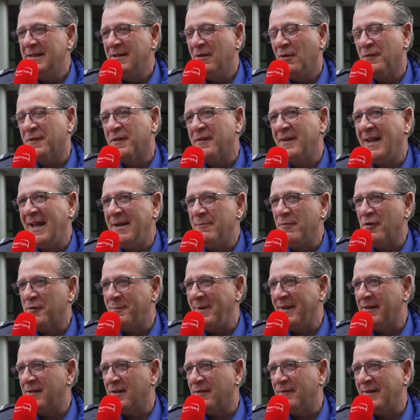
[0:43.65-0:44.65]
und der Nemo ist
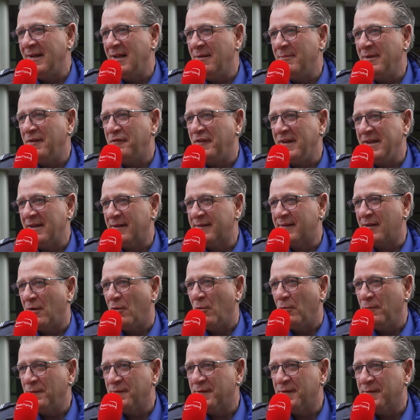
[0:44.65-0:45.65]
mittlerweile mein vierter
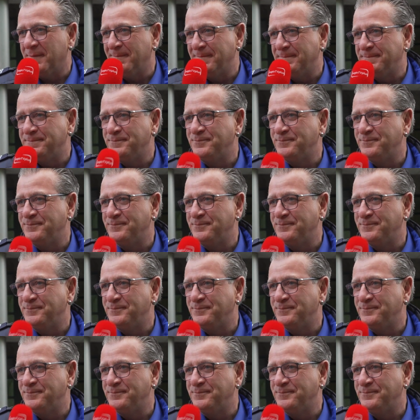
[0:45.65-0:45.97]
Hund.